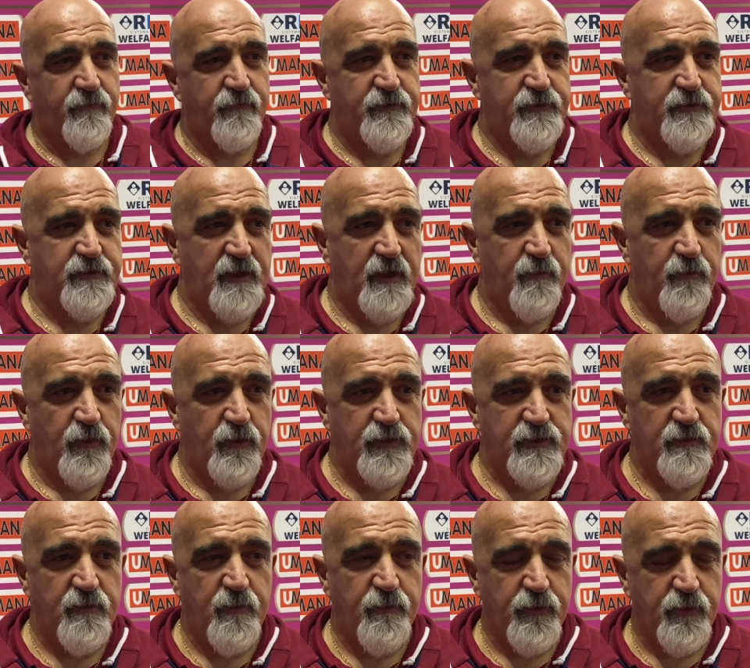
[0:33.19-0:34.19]
Siamo,
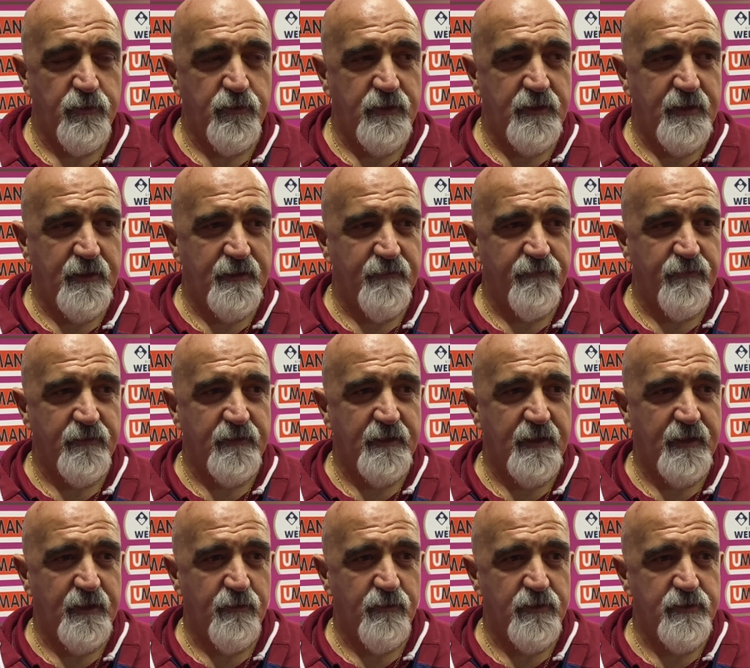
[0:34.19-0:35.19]
siamo, pronti ad
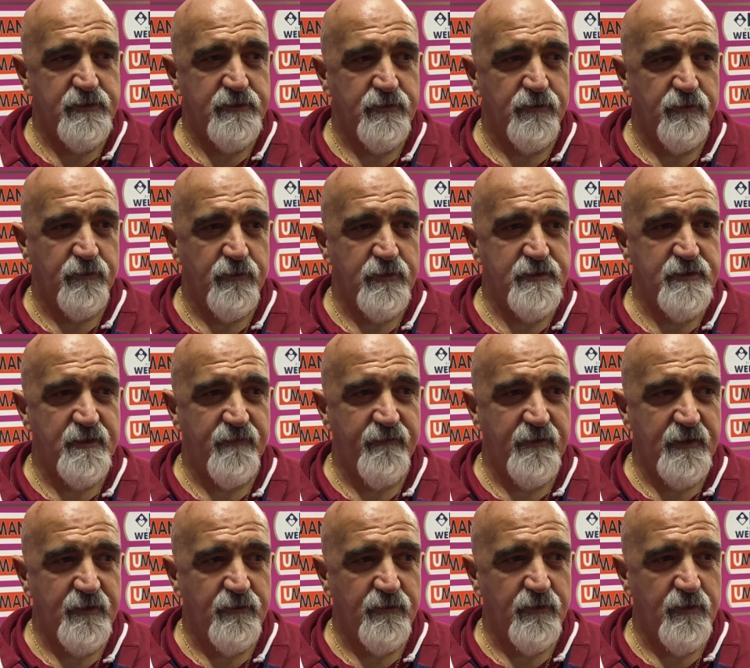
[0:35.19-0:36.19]
affrontare questo quest
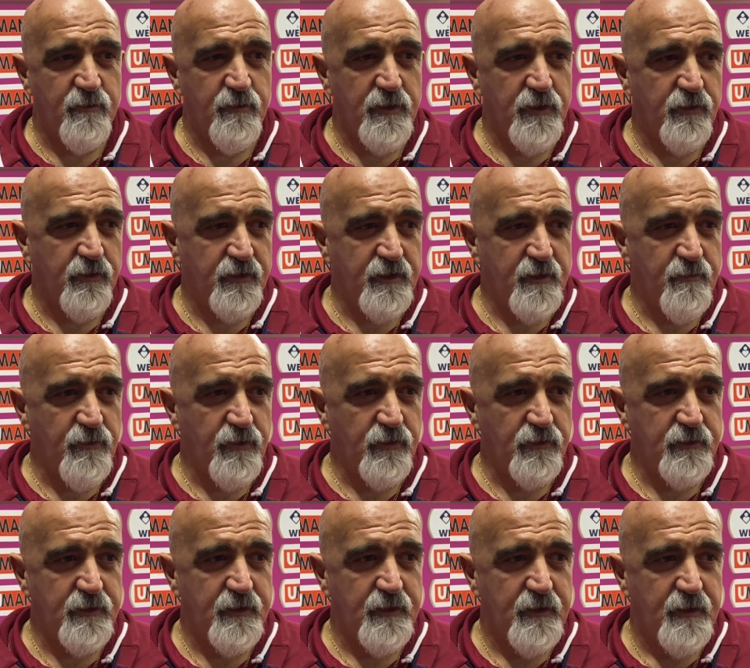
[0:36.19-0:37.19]
evento nel migliore dei
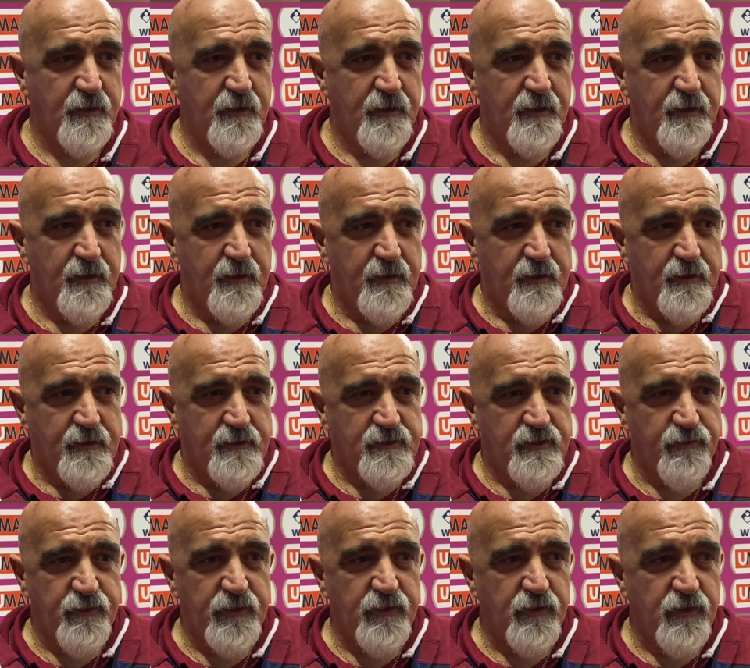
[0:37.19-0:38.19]
modi,
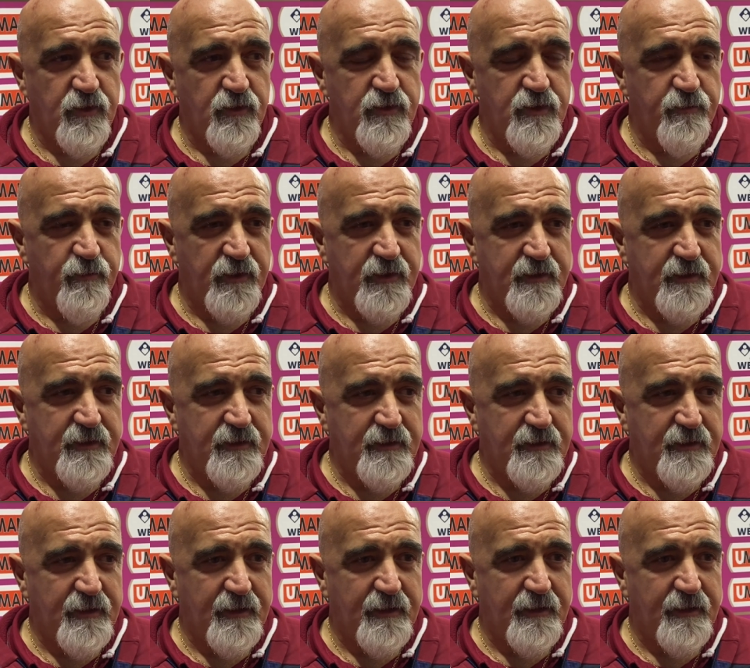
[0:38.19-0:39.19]
sapendo che ogni
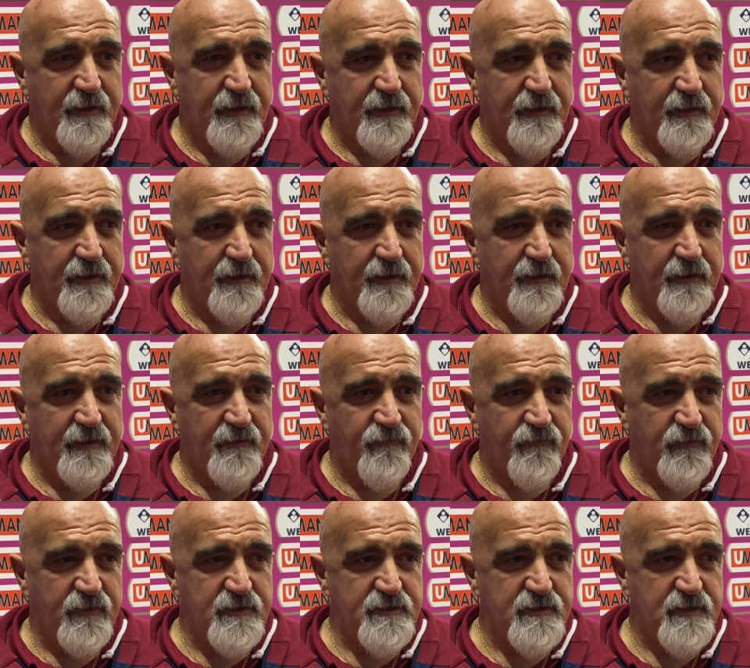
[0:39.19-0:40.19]
partita è, è,
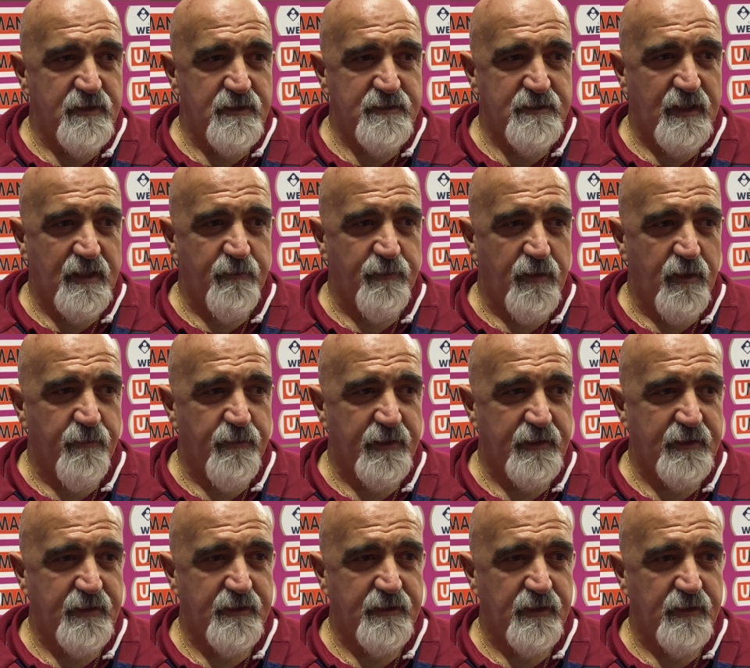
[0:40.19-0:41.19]
difficile. Già la prima
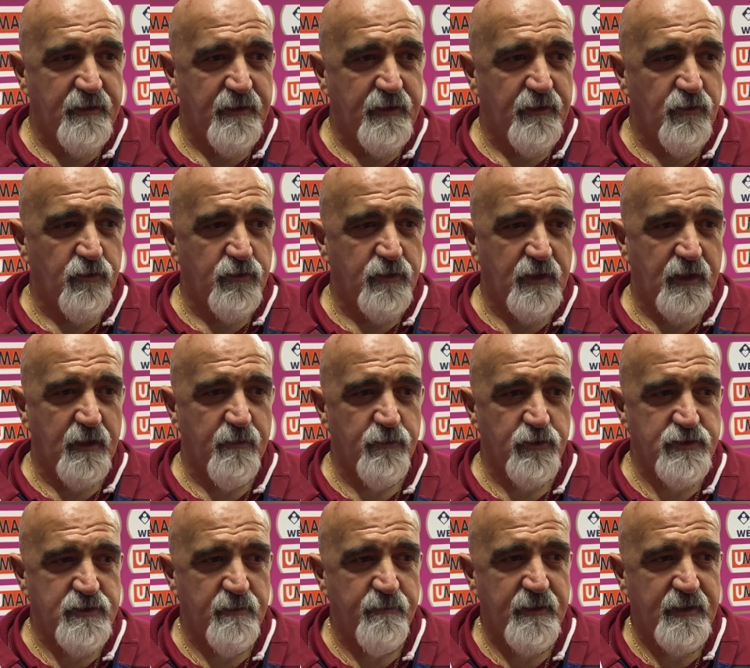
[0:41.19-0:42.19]
partita incontreremo
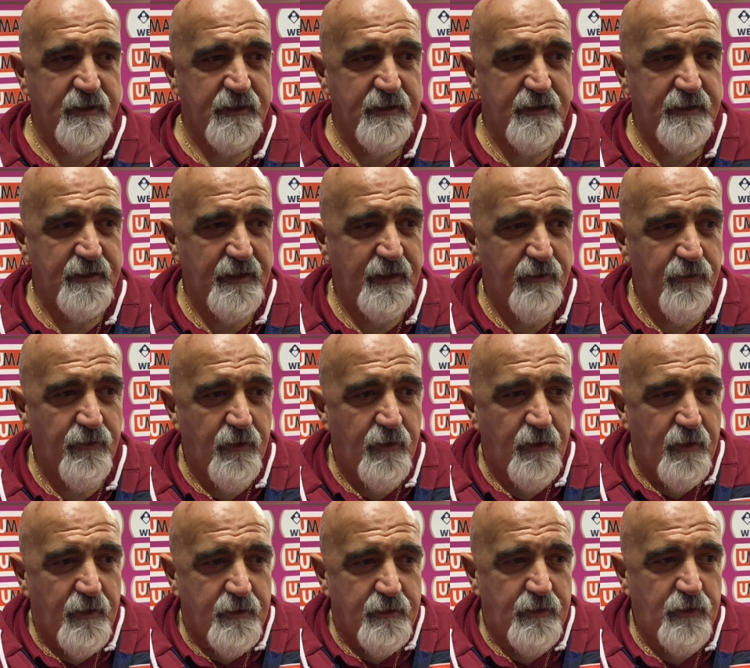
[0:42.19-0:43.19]
San Martina
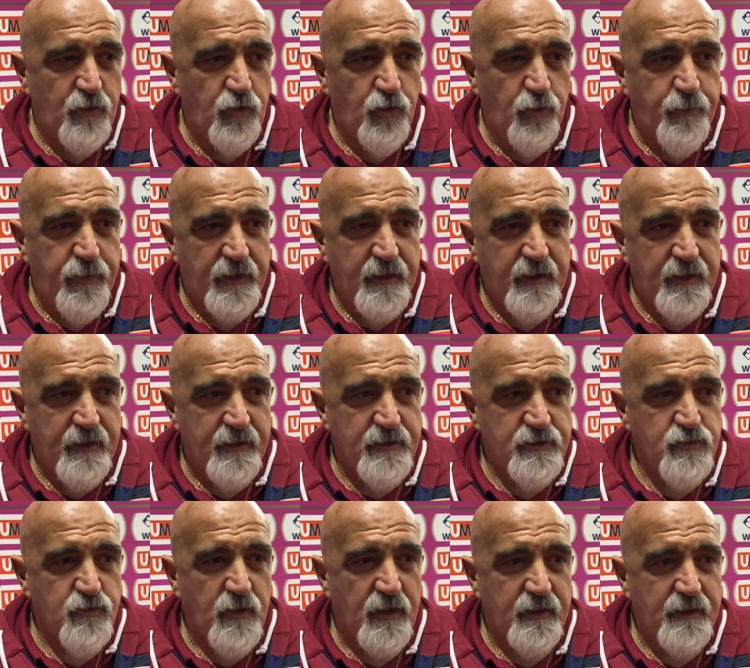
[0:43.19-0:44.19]
di Lupari, che è una
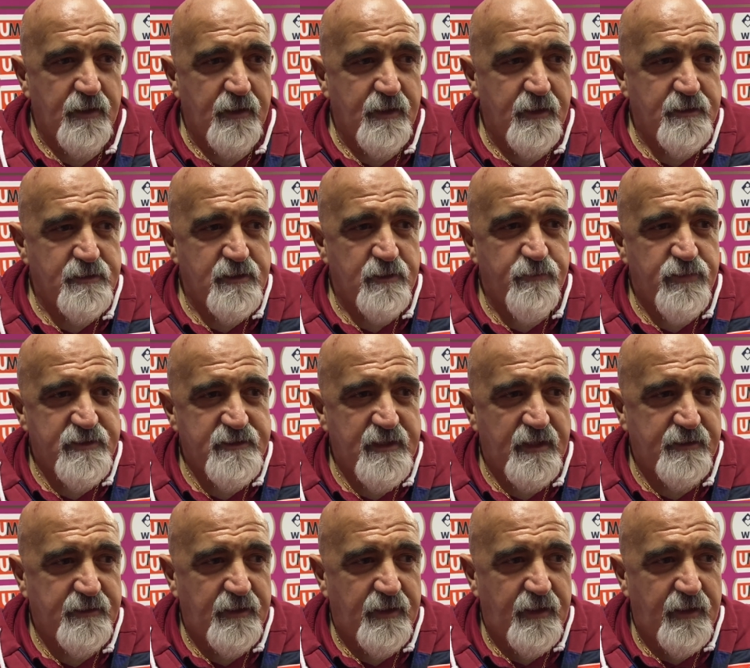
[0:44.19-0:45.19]
squadra che è sempre
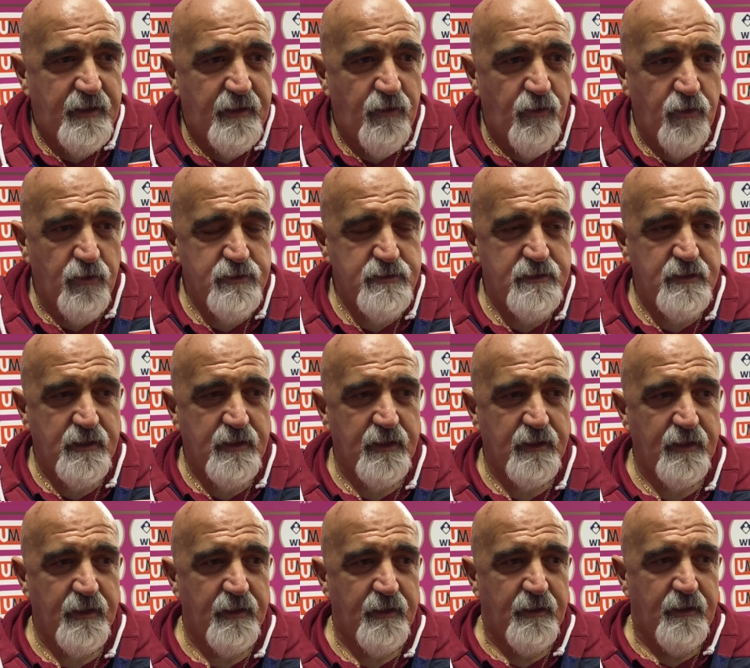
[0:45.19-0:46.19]
stata
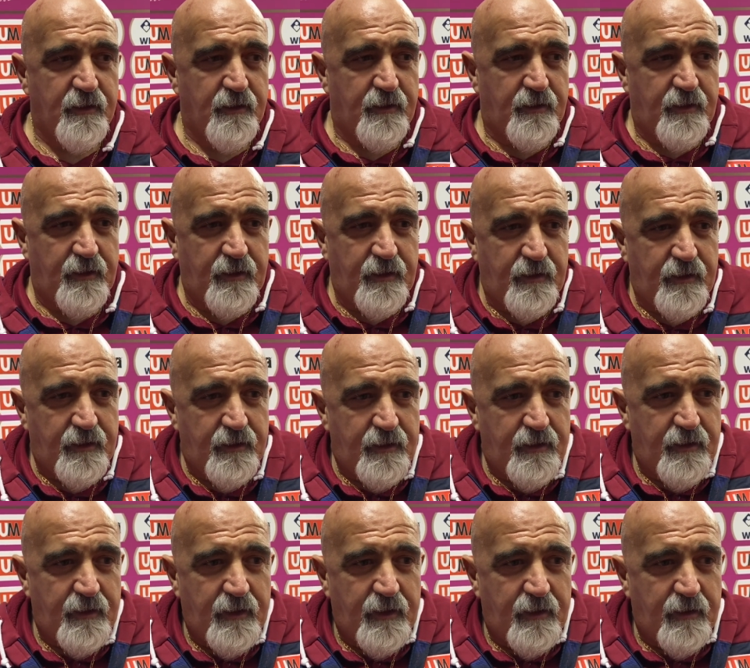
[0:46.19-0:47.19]
ostica
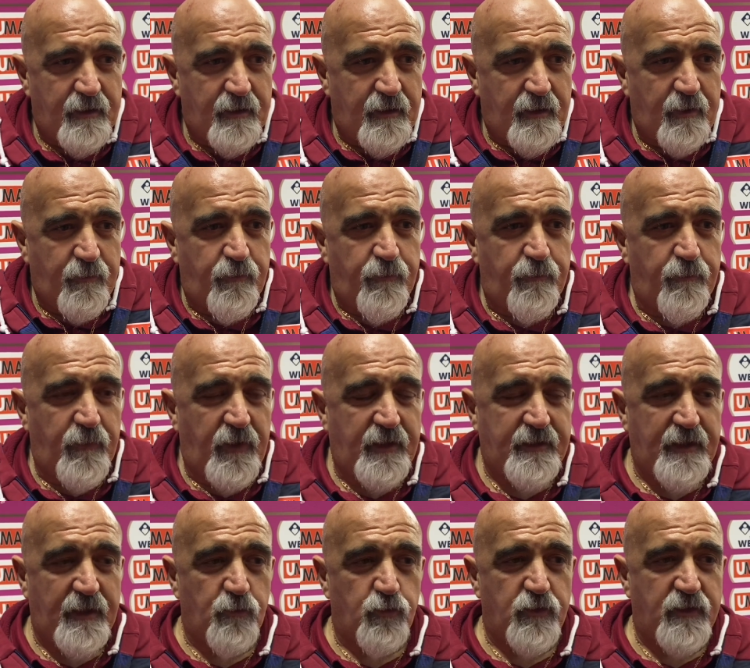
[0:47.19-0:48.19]
e, e,
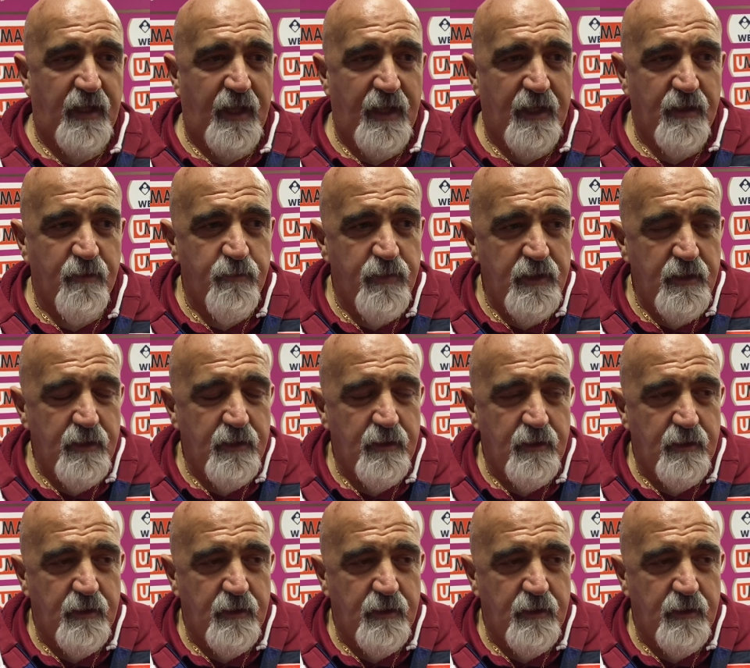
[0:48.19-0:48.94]
ed è un derby.